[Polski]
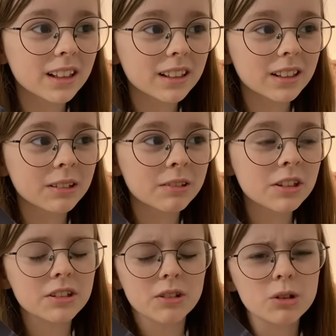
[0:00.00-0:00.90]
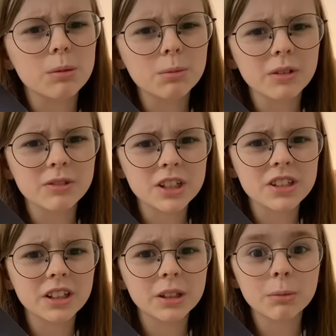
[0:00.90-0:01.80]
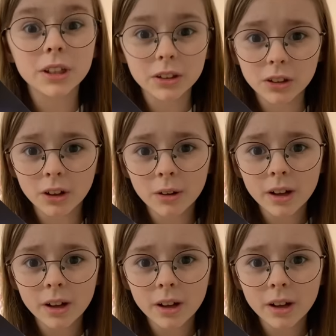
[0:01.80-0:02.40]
e, skończyłabym ją wcześniej, gdyby nie to.